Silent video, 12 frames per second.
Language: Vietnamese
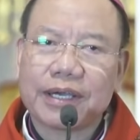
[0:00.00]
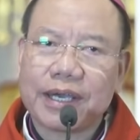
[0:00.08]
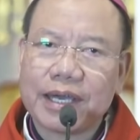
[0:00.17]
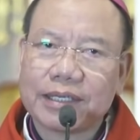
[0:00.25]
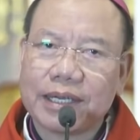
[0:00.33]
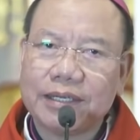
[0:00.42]

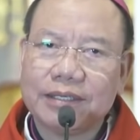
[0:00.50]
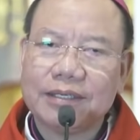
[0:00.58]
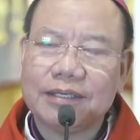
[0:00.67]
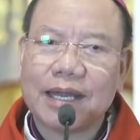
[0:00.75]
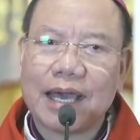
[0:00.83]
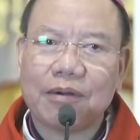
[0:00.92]
các thánh
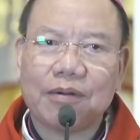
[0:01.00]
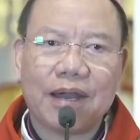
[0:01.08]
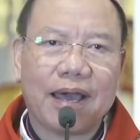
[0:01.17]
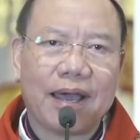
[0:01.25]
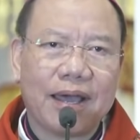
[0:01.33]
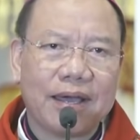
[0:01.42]
tử đạo
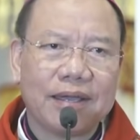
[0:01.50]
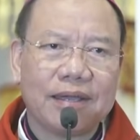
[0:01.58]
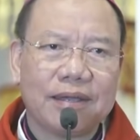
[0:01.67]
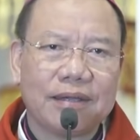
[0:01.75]
là ai?